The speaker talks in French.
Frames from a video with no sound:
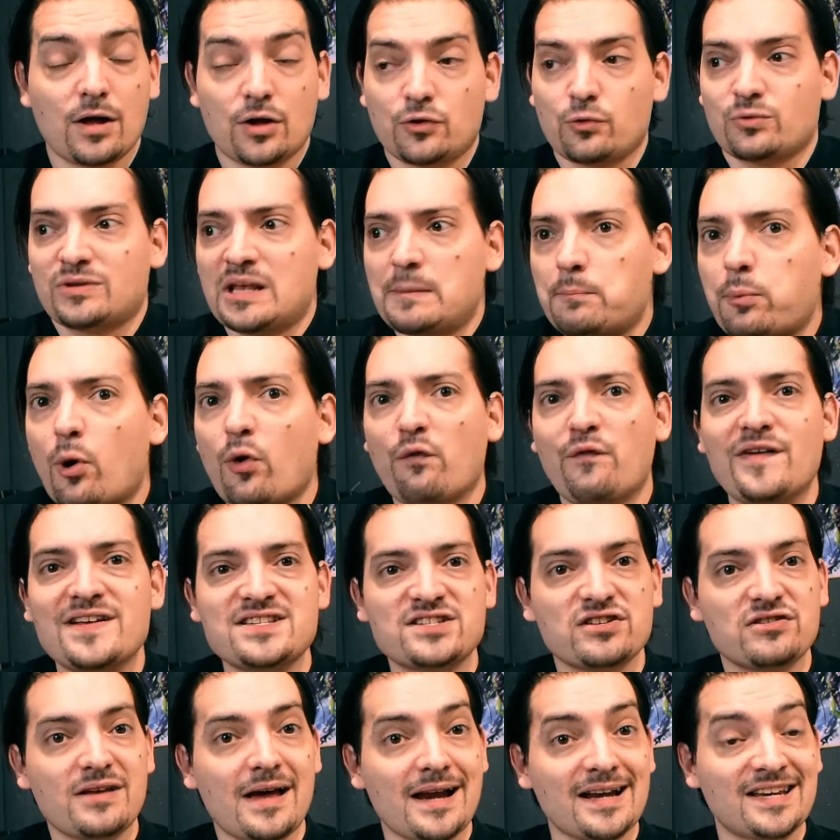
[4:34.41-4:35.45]
donc des
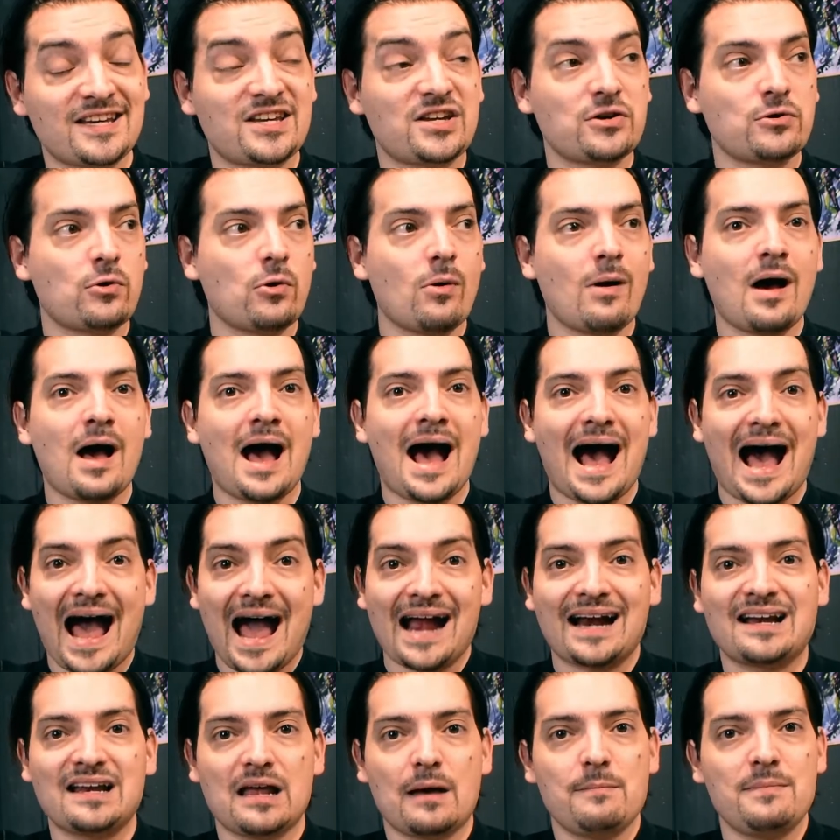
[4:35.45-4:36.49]
professionnels qui ont
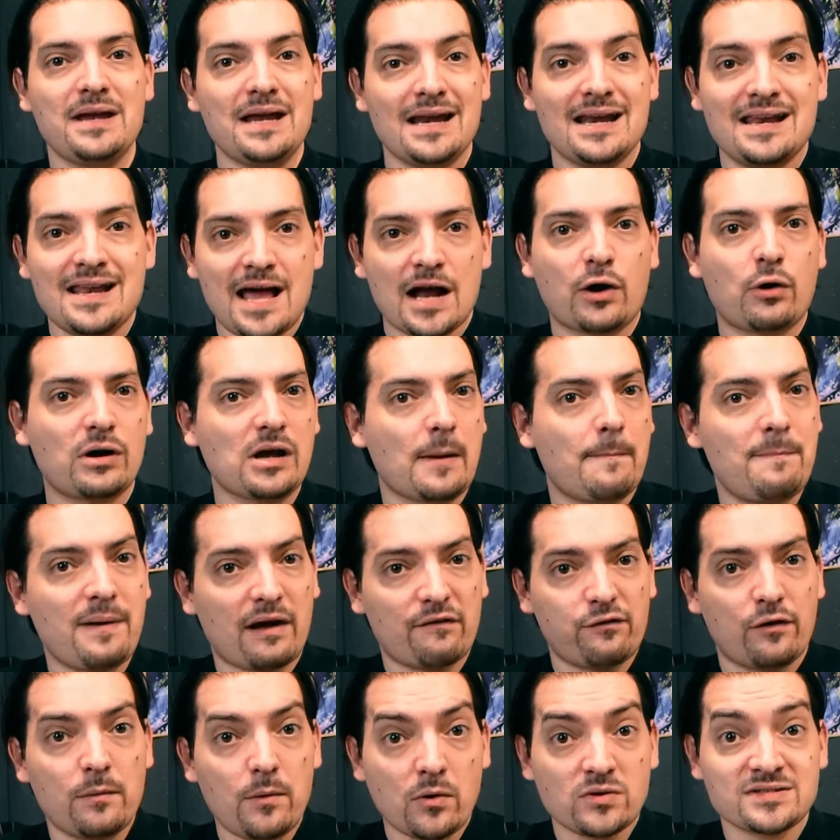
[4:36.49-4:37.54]
acclamer l'incroyable
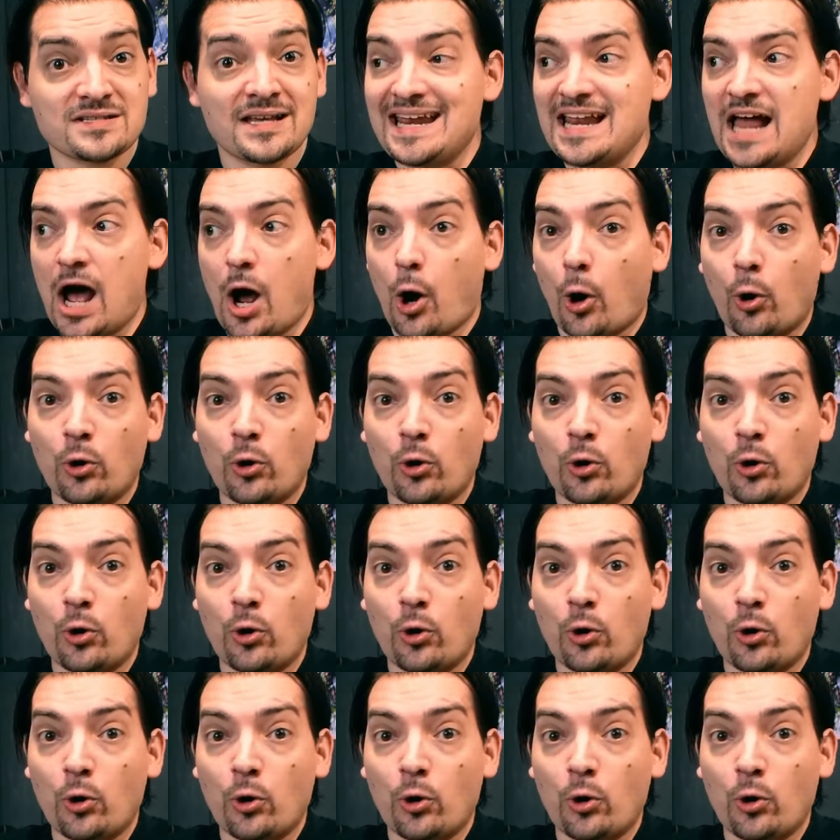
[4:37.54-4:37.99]
performance et la